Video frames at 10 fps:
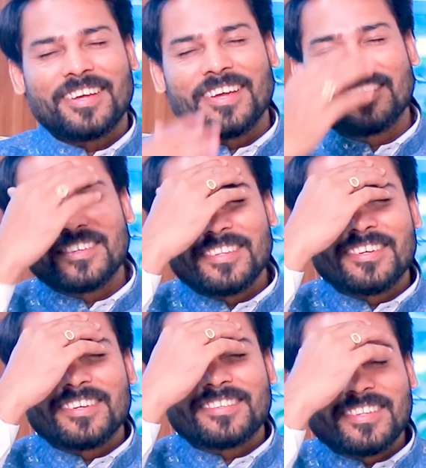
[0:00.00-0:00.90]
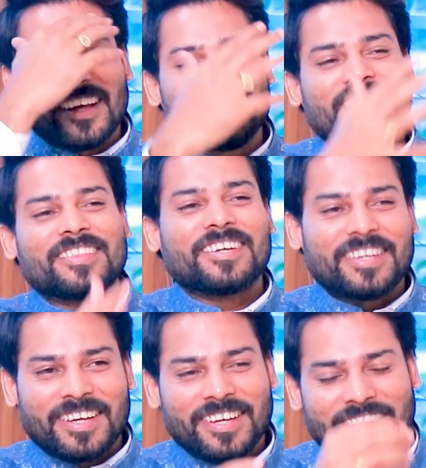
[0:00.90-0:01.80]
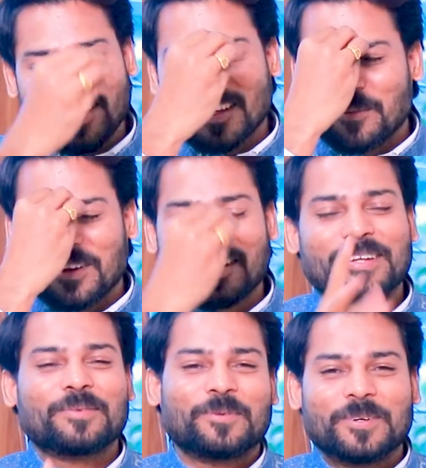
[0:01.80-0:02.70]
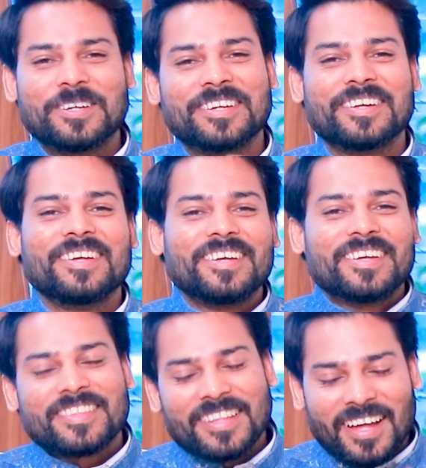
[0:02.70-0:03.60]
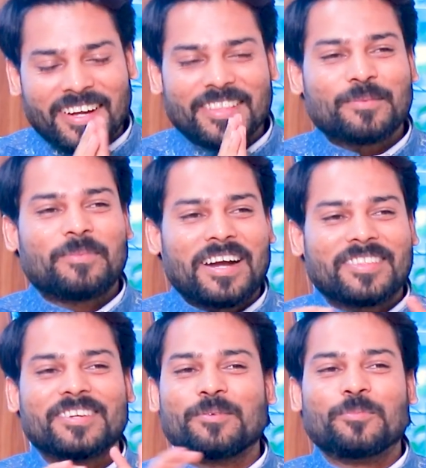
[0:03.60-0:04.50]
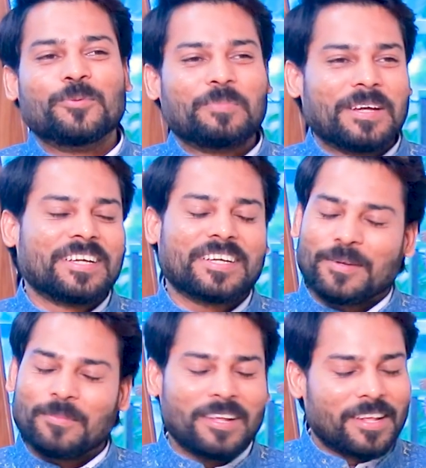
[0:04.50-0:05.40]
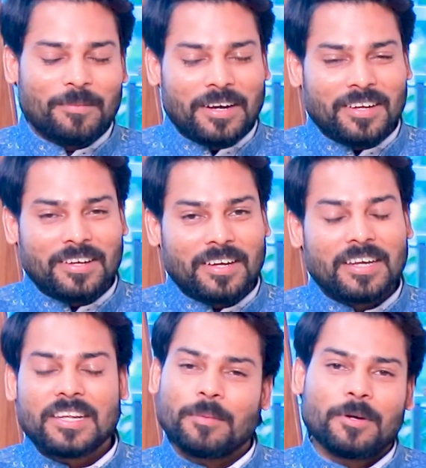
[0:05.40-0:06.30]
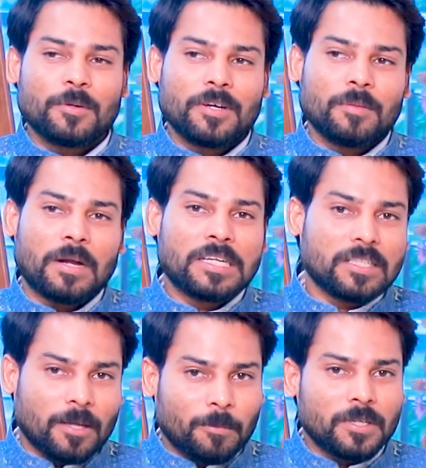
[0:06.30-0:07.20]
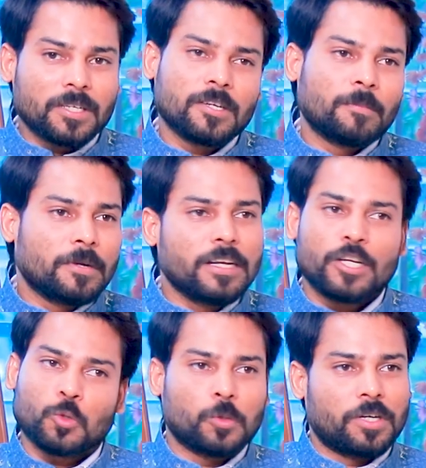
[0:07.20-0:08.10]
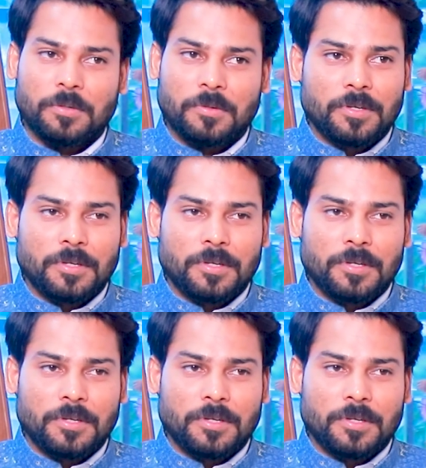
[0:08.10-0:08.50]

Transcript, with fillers: చేసిందే చేస్తే దానంతా ఇక ఇక ఏమంటారు ఇక పోనీ దానంత బ్యాడ్ థింగ్ ఈ భూమి పైన ఇంకేం లేదనమాట కానీ నేనేమంటాను మనిషి తప్పు చేసినప్పుడే నేర్చుకుంటాడు